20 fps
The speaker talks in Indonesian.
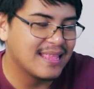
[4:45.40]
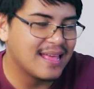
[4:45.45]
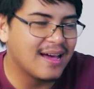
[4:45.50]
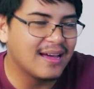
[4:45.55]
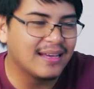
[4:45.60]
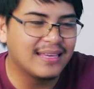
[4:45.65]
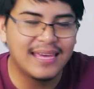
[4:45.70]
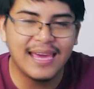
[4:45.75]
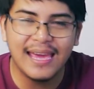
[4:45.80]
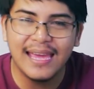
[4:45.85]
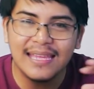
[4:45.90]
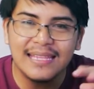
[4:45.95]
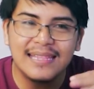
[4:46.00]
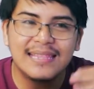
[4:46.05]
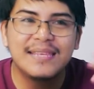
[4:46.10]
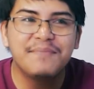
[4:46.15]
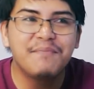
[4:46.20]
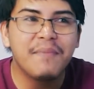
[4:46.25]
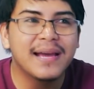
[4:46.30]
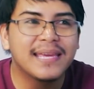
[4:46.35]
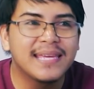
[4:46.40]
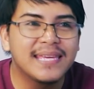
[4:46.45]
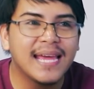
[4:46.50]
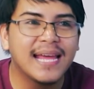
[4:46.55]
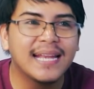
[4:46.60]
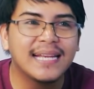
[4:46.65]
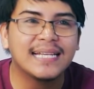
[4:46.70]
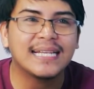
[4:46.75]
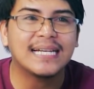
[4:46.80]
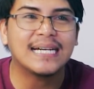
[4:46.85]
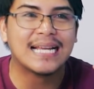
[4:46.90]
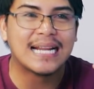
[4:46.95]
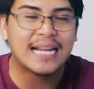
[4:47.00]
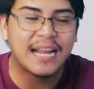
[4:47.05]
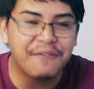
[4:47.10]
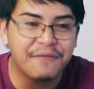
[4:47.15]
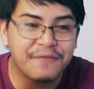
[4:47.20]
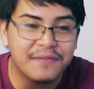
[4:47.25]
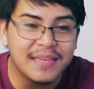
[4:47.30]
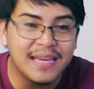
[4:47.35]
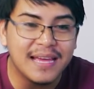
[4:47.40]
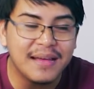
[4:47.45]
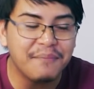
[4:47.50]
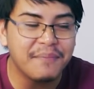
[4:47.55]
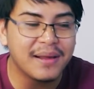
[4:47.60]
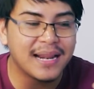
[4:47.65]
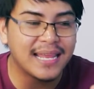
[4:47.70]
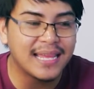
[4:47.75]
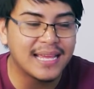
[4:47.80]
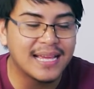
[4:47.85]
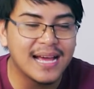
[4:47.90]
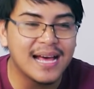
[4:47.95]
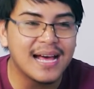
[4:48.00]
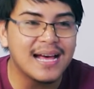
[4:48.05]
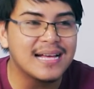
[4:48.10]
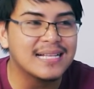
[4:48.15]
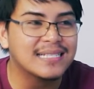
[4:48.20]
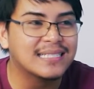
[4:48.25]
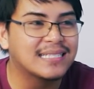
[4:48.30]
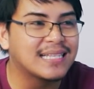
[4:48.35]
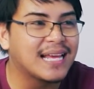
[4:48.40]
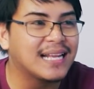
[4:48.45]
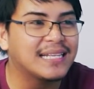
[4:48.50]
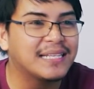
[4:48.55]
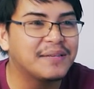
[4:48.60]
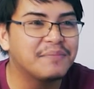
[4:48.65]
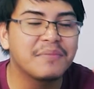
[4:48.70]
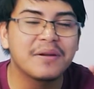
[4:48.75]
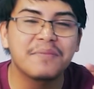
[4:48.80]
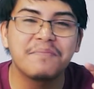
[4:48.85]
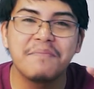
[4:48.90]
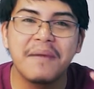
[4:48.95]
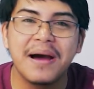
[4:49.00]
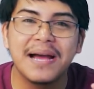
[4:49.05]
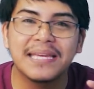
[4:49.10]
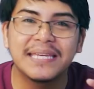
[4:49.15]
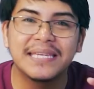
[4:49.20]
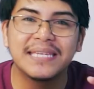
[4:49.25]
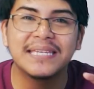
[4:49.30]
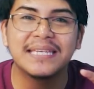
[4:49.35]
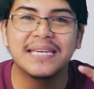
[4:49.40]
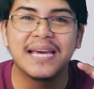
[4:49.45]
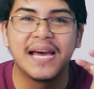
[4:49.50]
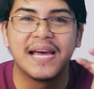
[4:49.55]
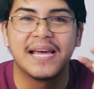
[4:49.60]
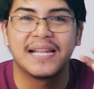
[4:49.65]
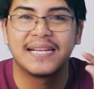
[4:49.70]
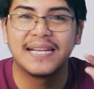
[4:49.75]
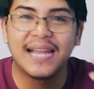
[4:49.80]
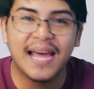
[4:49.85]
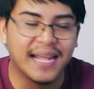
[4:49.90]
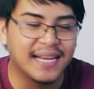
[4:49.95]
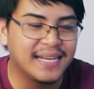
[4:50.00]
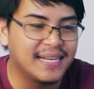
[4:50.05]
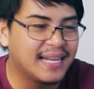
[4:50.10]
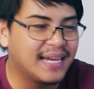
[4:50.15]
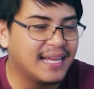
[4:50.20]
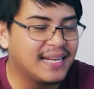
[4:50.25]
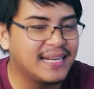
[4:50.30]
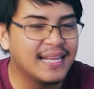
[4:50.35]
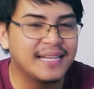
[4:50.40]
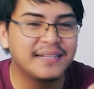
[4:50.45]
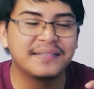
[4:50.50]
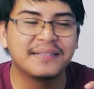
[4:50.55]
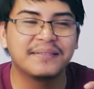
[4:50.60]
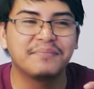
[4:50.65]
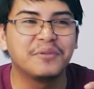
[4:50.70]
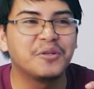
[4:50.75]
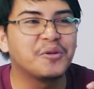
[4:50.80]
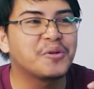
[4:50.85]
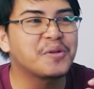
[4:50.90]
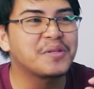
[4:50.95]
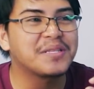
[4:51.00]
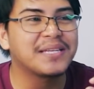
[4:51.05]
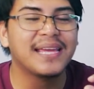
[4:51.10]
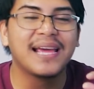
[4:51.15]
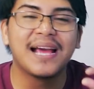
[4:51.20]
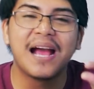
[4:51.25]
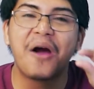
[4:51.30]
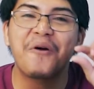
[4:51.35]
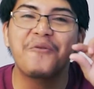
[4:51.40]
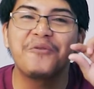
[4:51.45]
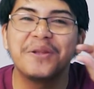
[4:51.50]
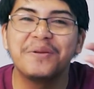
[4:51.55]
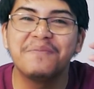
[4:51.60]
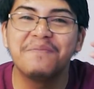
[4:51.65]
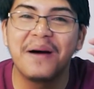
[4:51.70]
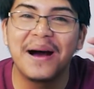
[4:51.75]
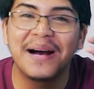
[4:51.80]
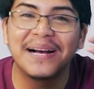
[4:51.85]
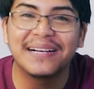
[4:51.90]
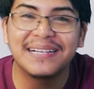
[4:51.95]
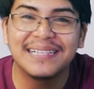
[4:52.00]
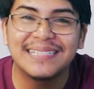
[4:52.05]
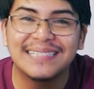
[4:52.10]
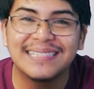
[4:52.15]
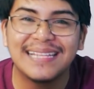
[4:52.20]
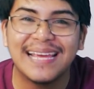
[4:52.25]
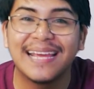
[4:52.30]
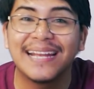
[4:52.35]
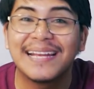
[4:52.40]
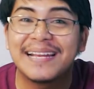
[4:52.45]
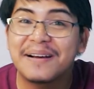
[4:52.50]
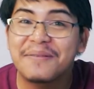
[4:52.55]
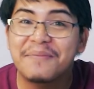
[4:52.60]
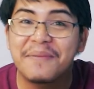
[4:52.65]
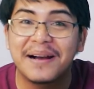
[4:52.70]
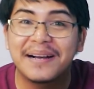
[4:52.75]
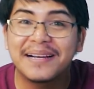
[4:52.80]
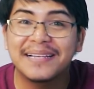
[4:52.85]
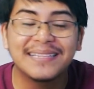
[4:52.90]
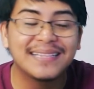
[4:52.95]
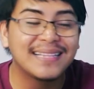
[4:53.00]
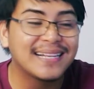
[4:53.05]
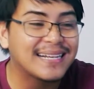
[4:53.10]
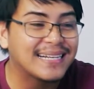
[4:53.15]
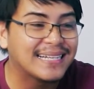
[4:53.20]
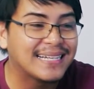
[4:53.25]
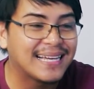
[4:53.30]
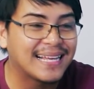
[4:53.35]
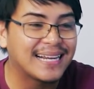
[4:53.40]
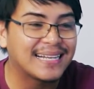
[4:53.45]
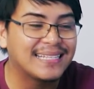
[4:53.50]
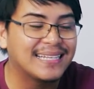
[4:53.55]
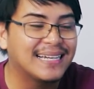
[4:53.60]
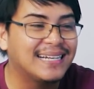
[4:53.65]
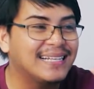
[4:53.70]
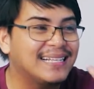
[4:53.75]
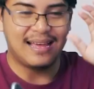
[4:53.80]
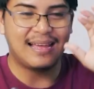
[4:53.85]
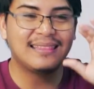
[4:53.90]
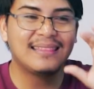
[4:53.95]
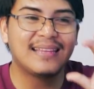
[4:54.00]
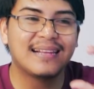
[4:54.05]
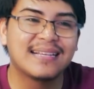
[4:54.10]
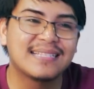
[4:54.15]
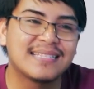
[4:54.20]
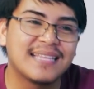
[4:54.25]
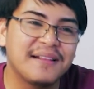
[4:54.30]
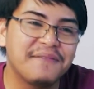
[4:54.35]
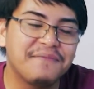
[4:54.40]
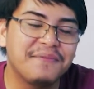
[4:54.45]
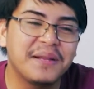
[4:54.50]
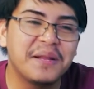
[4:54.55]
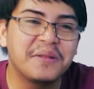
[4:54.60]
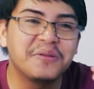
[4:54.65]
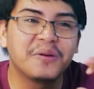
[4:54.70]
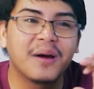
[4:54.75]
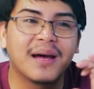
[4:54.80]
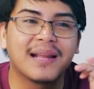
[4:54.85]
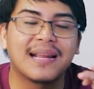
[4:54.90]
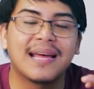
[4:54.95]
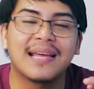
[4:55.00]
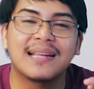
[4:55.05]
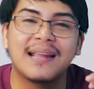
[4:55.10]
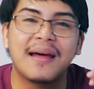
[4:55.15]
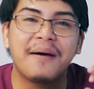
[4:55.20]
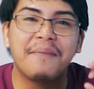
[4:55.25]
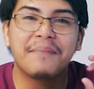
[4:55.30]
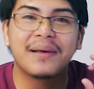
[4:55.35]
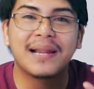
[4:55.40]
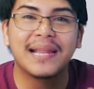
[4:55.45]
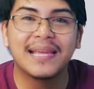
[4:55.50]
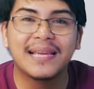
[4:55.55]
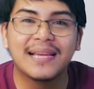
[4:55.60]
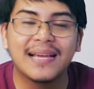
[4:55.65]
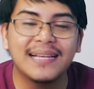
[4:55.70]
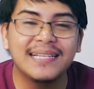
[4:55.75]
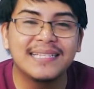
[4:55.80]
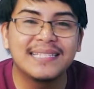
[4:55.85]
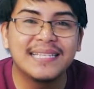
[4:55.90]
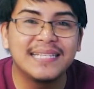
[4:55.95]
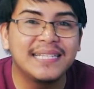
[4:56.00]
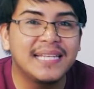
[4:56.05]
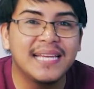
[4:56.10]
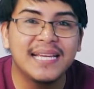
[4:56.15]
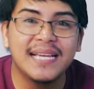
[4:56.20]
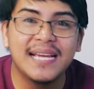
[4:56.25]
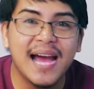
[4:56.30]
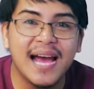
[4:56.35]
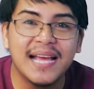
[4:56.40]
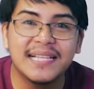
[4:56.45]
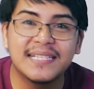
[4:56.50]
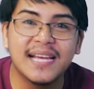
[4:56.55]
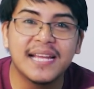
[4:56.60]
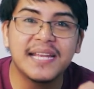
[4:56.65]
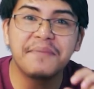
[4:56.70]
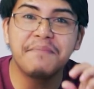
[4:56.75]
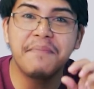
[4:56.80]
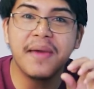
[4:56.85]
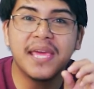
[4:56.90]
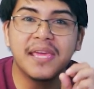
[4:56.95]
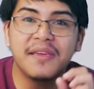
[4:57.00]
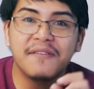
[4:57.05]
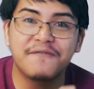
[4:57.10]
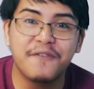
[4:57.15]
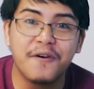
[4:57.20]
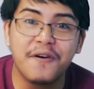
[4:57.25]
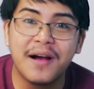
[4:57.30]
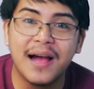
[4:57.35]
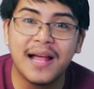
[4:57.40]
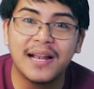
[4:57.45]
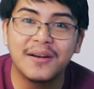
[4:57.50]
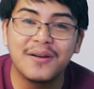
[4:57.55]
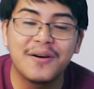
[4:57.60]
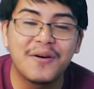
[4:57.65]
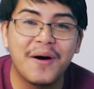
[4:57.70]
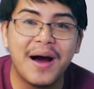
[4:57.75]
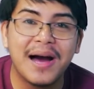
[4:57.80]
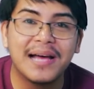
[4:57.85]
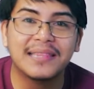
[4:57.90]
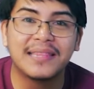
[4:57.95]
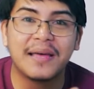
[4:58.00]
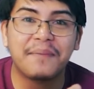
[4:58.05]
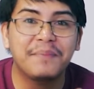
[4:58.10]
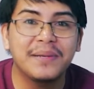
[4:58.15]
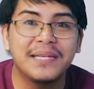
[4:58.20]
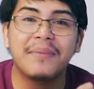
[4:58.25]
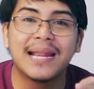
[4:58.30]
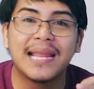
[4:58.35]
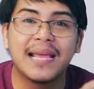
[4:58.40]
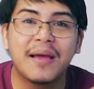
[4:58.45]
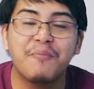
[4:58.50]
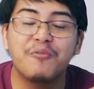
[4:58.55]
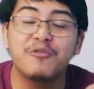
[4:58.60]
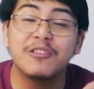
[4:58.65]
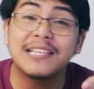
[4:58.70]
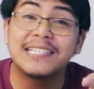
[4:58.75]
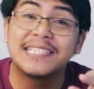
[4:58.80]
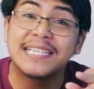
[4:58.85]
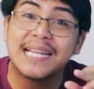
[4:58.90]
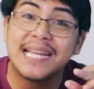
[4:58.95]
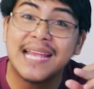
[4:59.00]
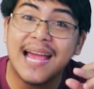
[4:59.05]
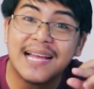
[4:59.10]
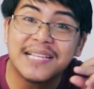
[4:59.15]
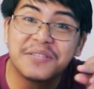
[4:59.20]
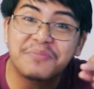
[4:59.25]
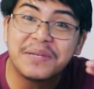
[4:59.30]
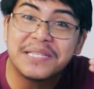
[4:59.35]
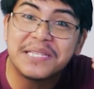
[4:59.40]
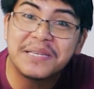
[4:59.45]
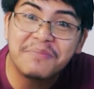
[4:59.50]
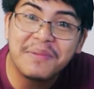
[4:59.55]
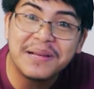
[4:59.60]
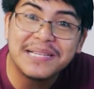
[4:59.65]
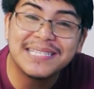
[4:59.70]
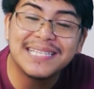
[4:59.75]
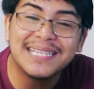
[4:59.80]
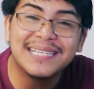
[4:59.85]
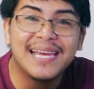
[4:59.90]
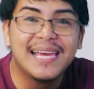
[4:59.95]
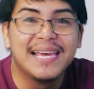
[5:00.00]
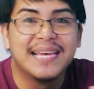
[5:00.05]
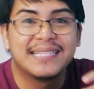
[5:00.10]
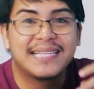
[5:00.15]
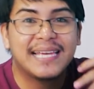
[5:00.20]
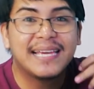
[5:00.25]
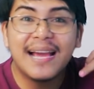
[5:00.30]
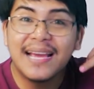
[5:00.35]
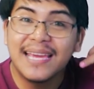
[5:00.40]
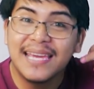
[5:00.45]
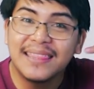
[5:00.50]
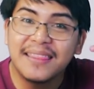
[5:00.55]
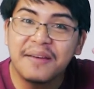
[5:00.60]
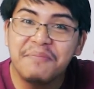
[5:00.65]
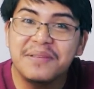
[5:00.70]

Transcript: Oke, okay, di bagian refnya mereka saling berbagi nada dan menurut saya kawin banget, enak banget terdengarnya. Antara Selfie dan juga Rara, mereka di sini nggak jadi backing vokal doang, tapi mereka punya ciri khas masing-masing sehingga kita